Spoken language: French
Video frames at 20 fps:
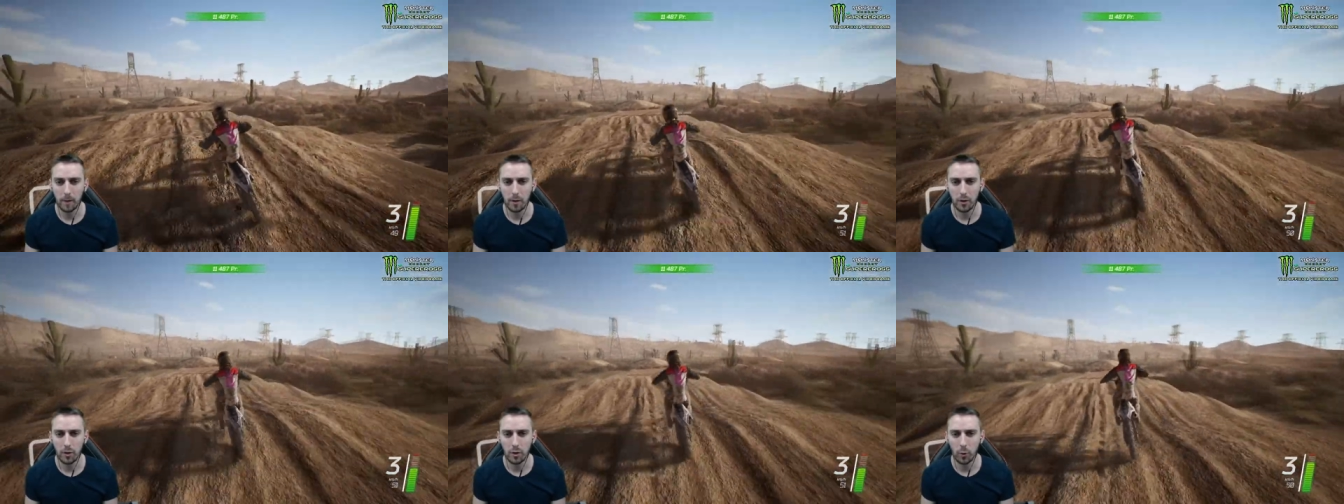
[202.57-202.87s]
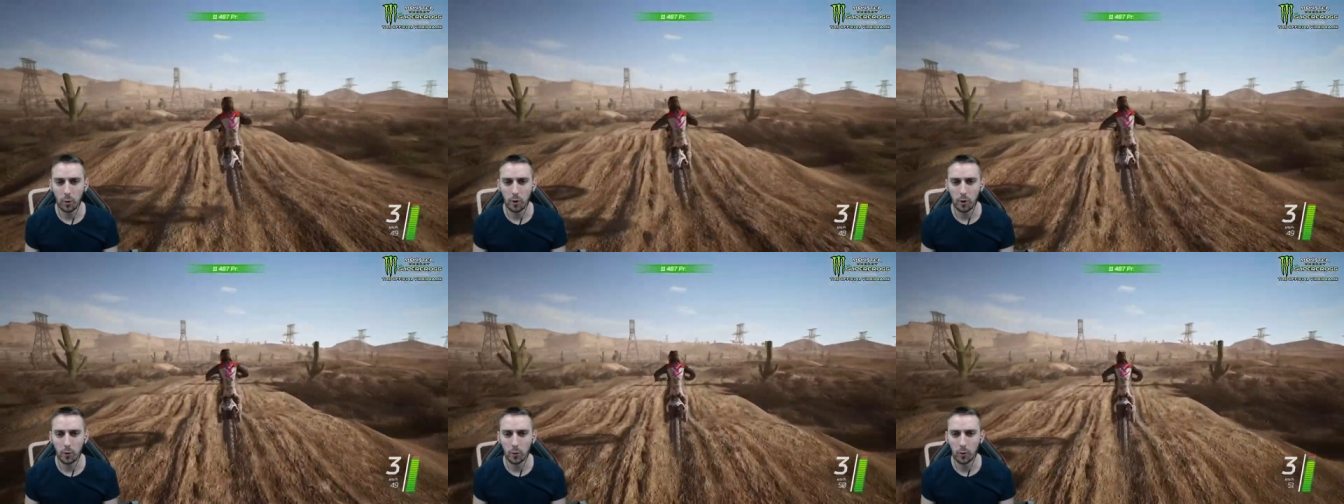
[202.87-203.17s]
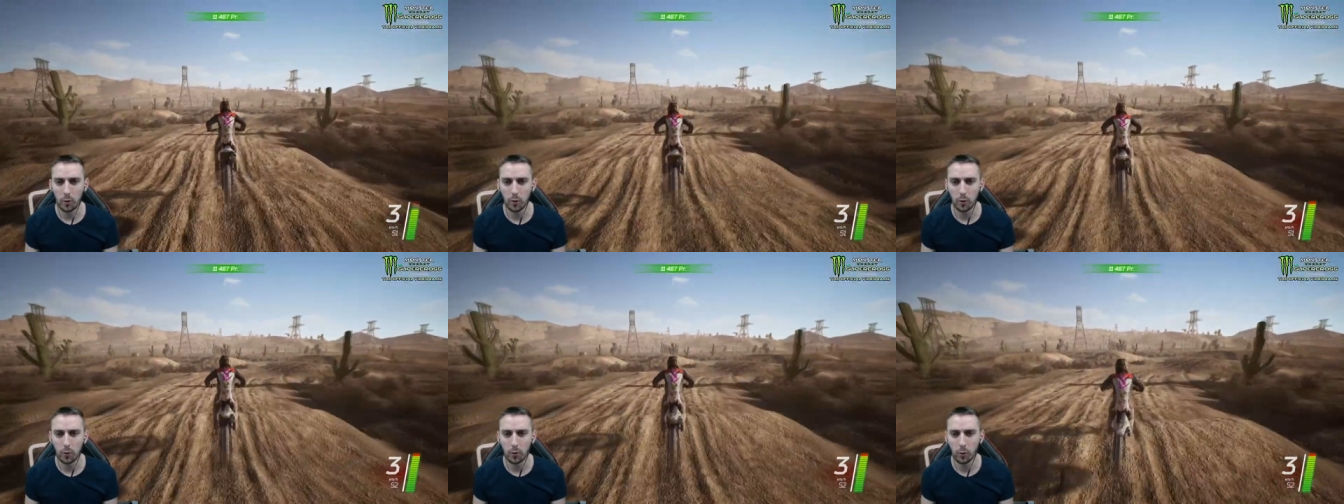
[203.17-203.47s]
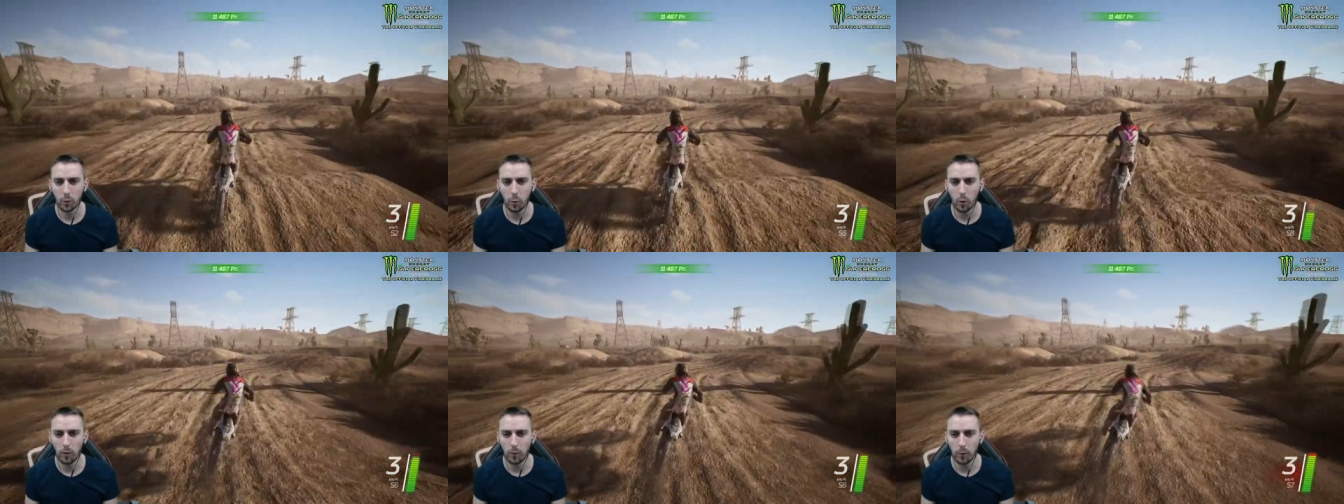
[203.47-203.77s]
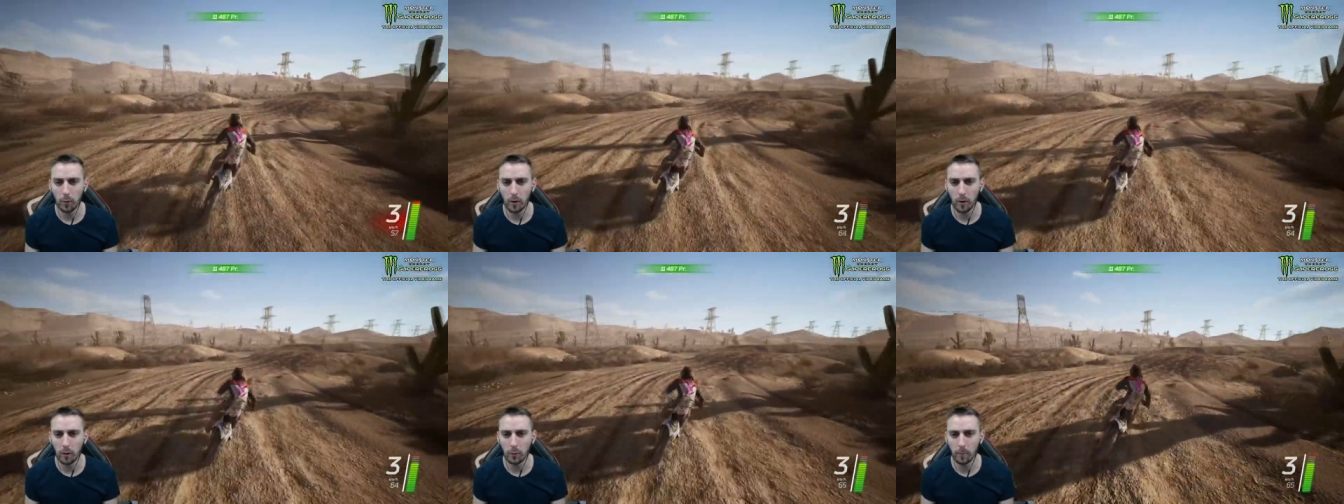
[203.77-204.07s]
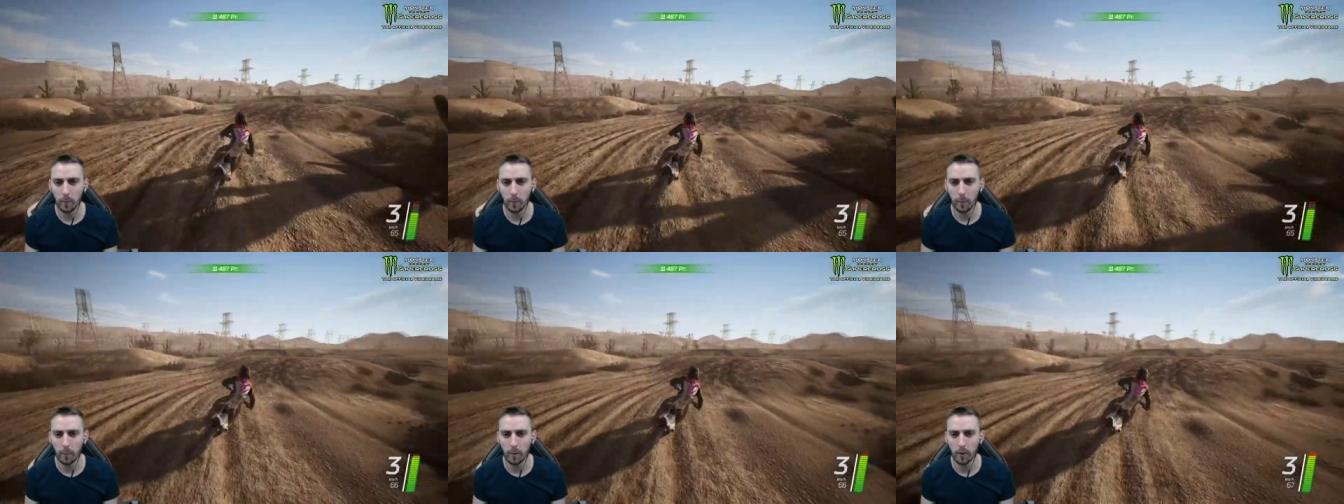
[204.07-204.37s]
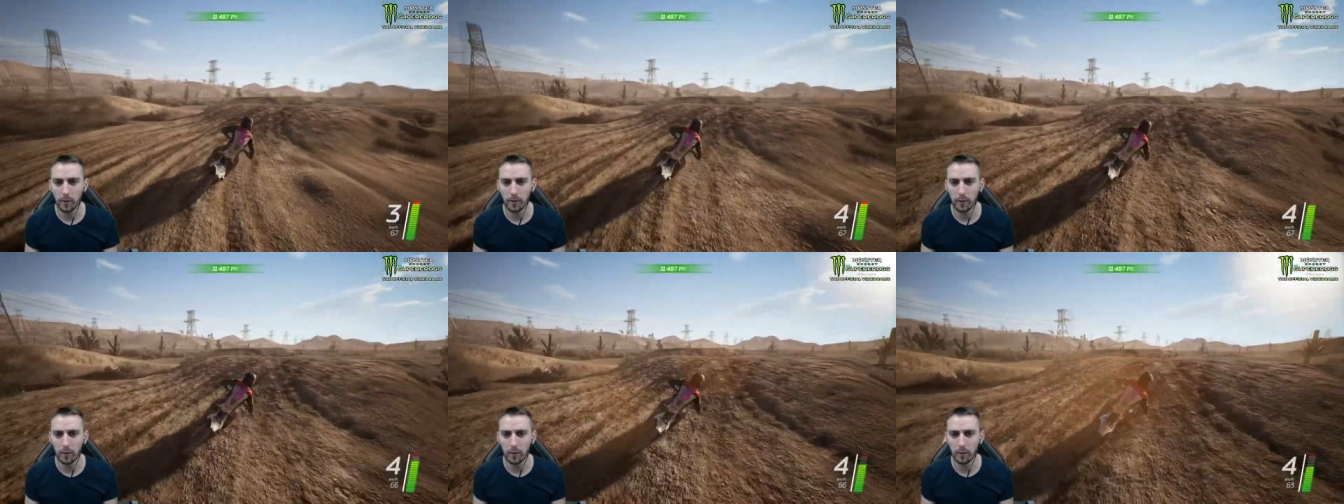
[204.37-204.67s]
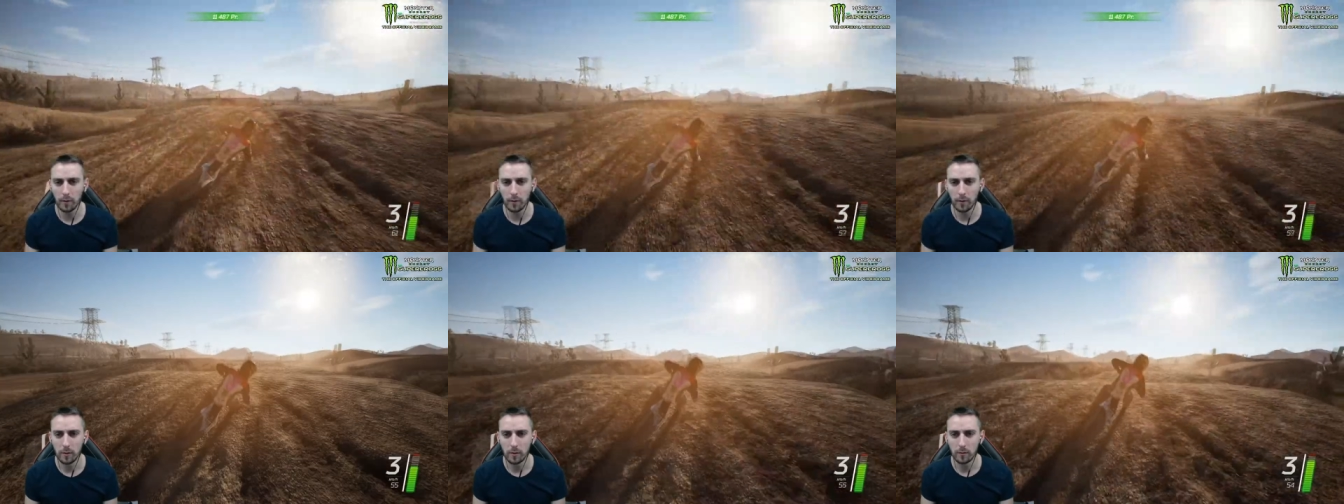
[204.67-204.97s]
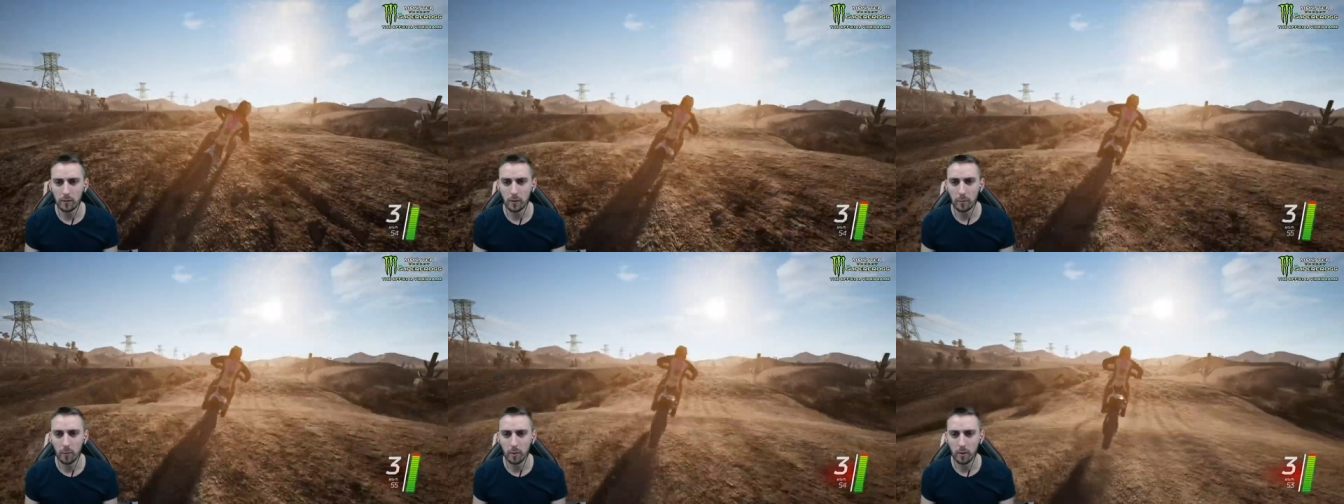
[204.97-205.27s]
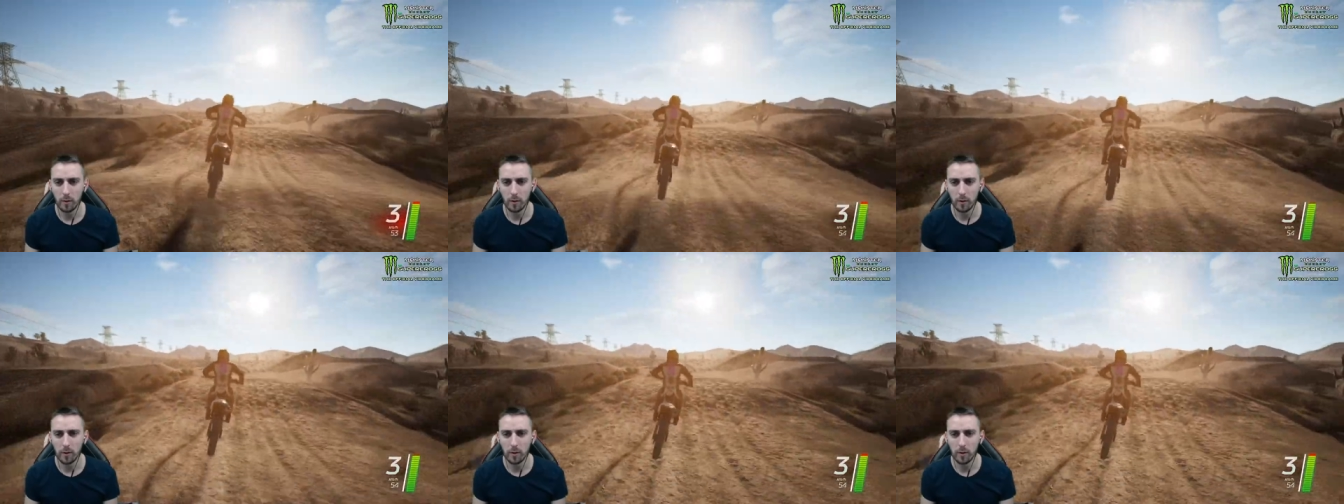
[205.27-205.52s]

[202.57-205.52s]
j'ai roulé deux, deux, trois fois là en ce moment pour l'instant seulement.